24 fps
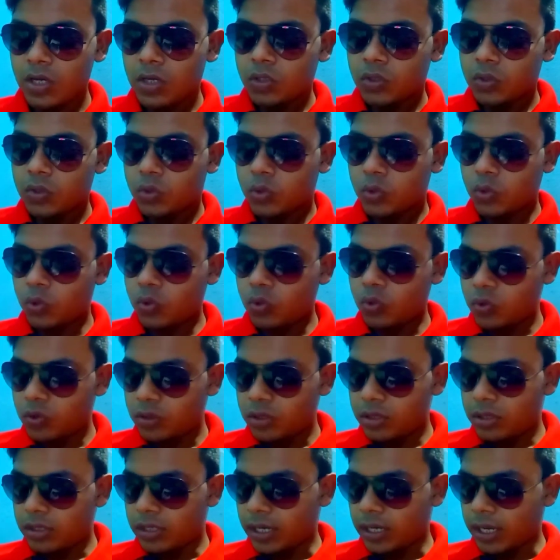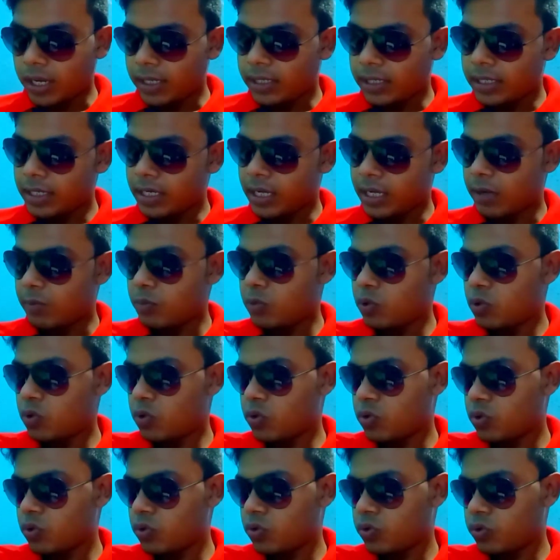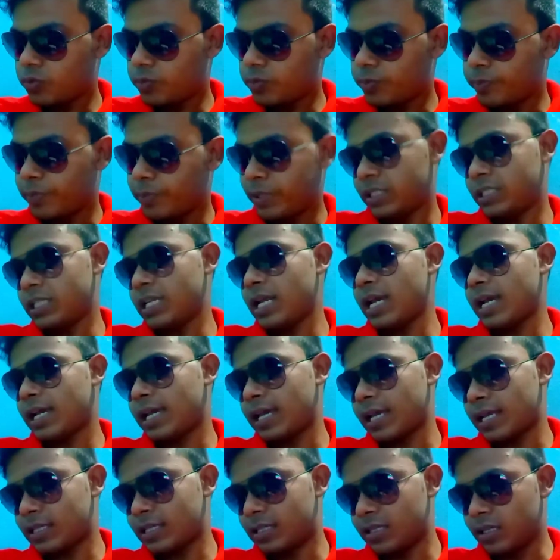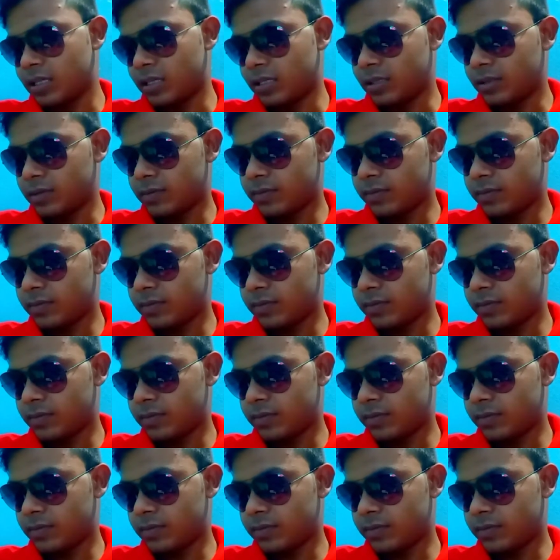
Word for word: तो आखिर हम लोग को बचना कैसे है